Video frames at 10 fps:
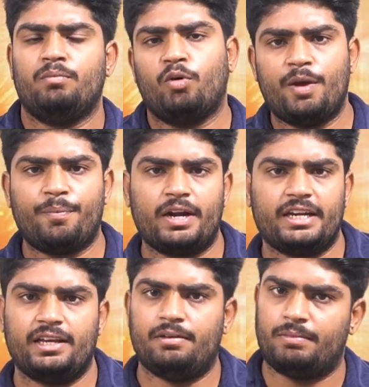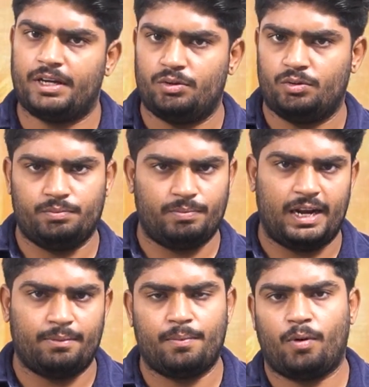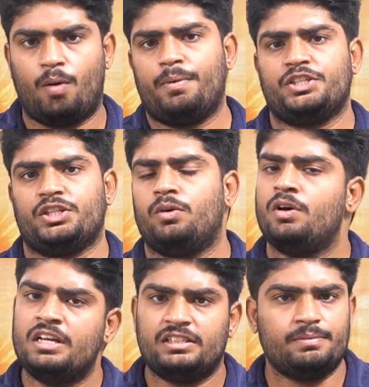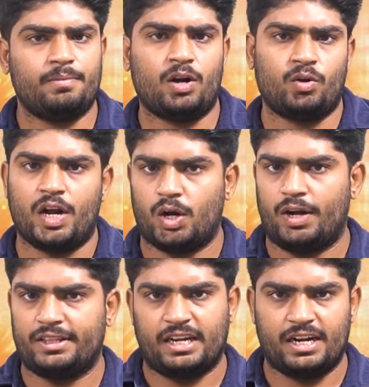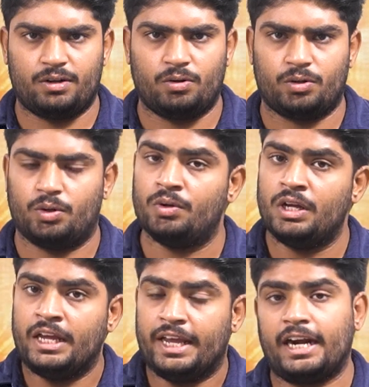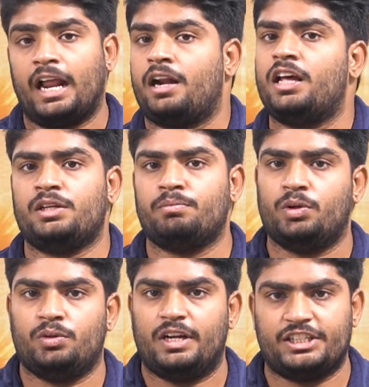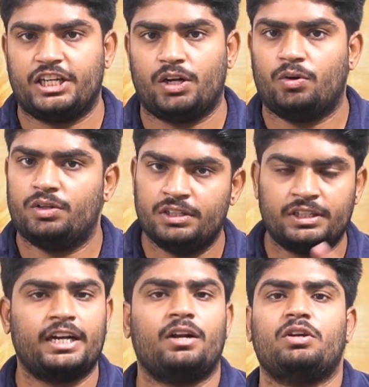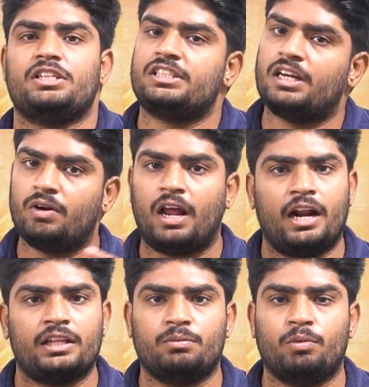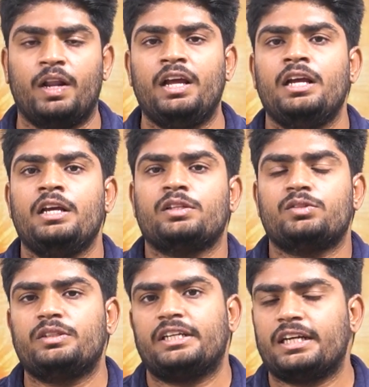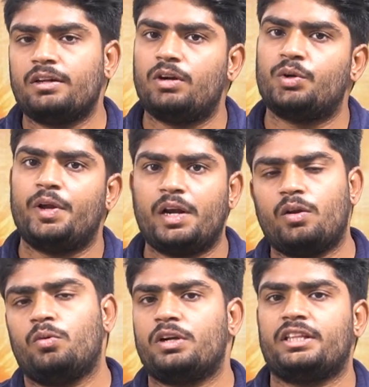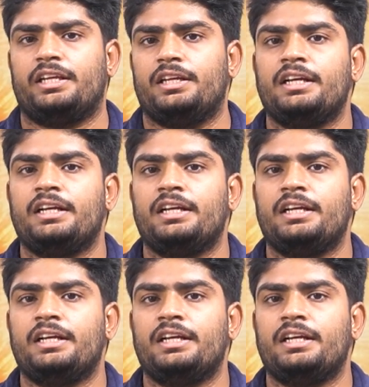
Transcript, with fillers: బోయపాటి మరియు బాలయబాబు కాంబినేషన్లో సింహ డ్యూయల్ రోలే తండ్రి కొడుకులు ఇక్కడ అన్నాదమ్ములు లెజెండ్లో ఇక్కడికి వచ్చేసరికి కూడా అన్నాదమ్ముళ్ళే సో ఇక్కడ కూడా డ్యూయల్ రోల్ ఉంటుంది